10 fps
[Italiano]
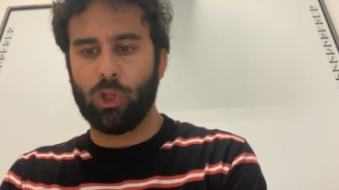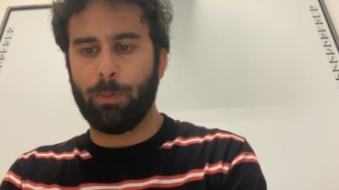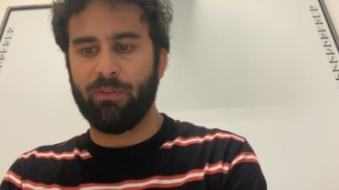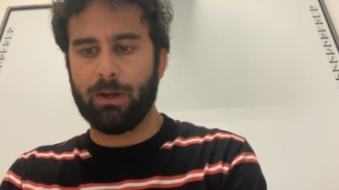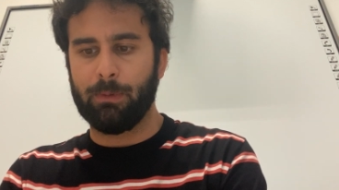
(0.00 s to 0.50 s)

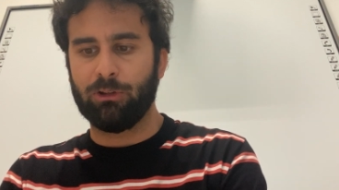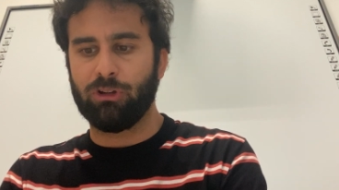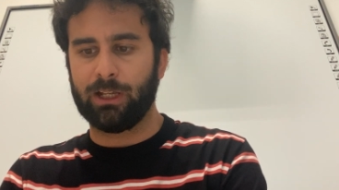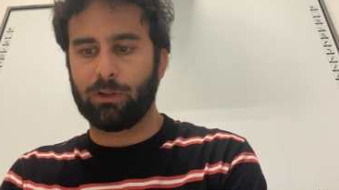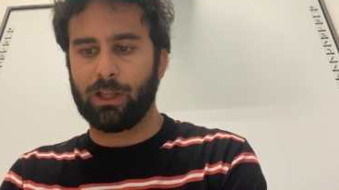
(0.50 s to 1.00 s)
dopo aver
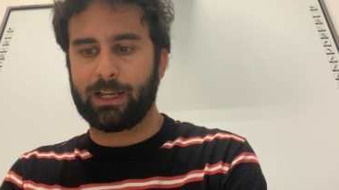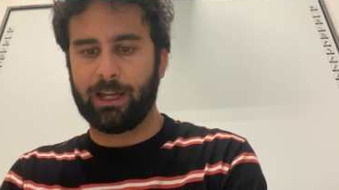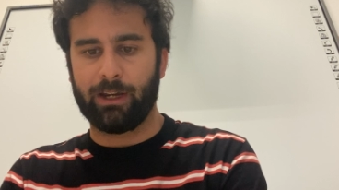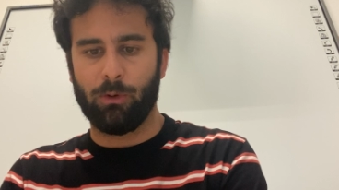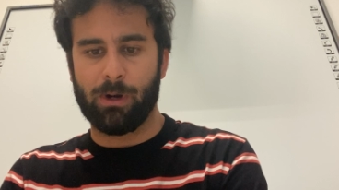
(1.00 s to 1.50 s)
mangiato la
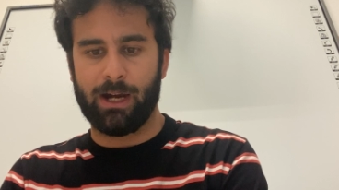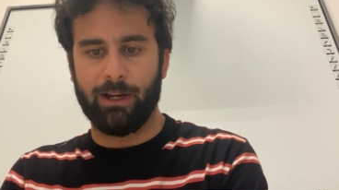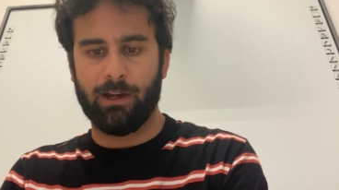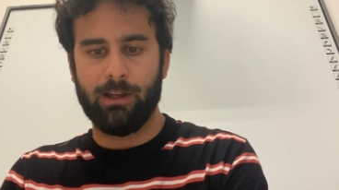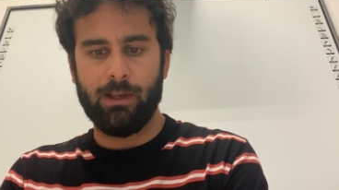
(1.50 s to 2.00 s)
carne
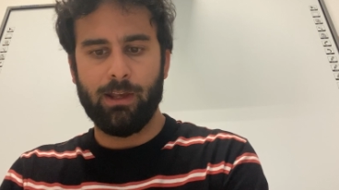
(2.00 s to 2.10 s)
umana,